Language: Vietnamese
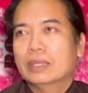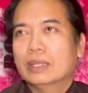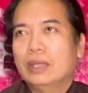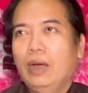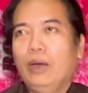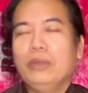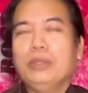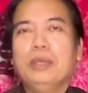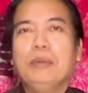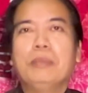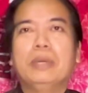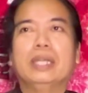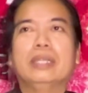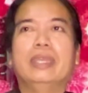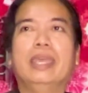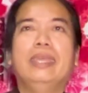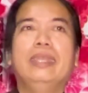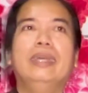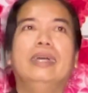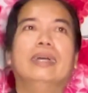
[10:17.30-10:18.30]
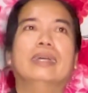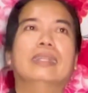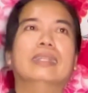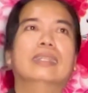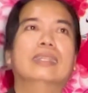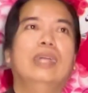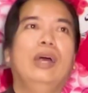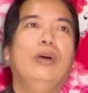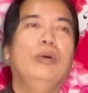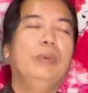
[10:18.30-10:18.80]
hỏi cho mình vậy đó
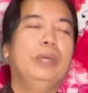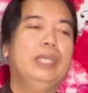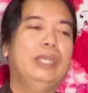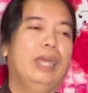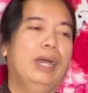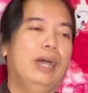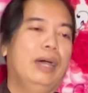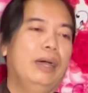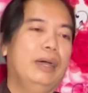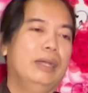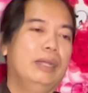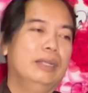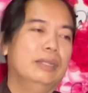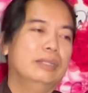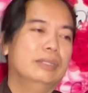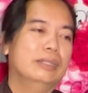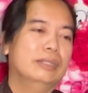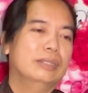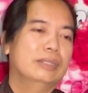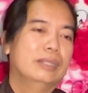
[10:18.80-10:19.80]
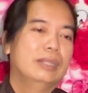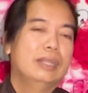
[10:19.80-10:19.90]
thôi bây giờ